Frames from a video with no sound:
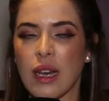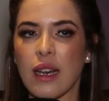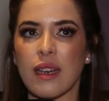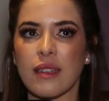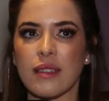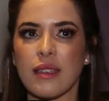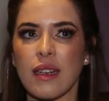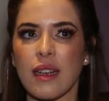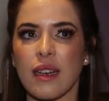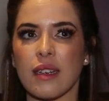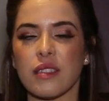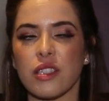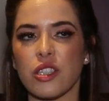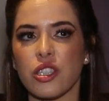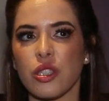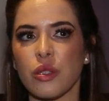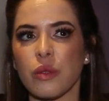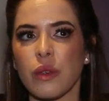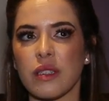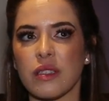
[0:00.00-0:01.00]
الاغاني اللي غادي
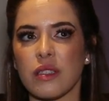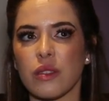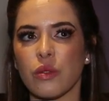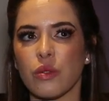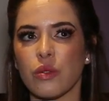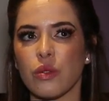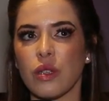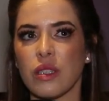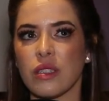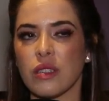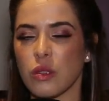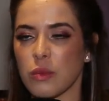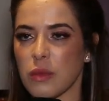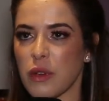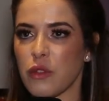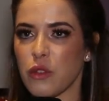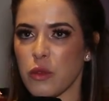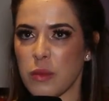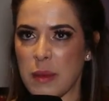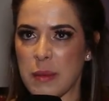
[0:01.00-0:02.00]
يجيو غادي يكونوا حتى
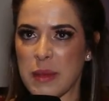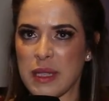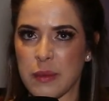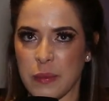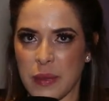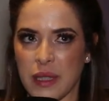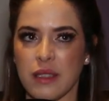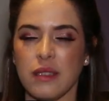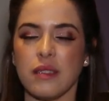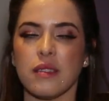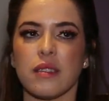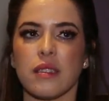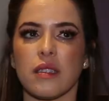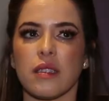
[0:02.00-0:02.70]
هما في لو ميم اسبري